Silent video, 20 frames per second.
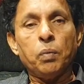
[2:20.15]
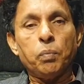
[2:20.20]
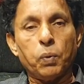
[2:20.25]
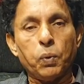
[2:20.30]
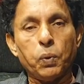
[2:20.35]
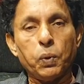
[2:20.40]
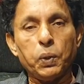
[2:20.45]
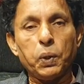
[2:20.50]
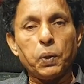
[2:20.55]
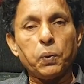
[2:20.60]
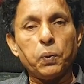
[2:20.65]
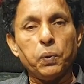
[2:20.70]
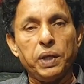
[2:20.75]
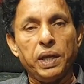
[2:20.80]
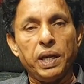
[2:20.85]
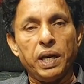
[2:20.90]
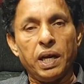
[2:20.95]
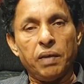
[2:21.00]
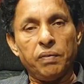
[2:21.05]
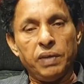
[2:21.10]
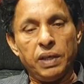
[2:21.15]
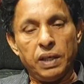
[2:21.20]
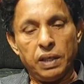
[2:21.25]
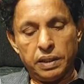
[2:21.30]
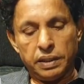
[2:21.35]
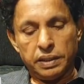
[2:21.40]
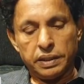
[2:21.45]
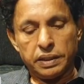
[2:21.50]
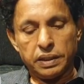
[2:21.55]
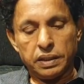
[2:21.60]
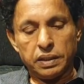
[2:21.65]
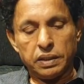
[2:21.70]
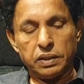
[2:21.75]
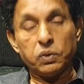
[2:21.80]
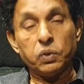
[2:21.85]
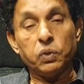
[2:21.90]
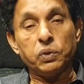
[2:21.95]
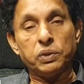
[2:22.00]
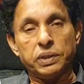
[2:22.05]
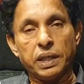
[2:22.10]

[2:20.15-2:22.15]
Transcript: போற்றக்கூடிய அளவில் என்று ஒரு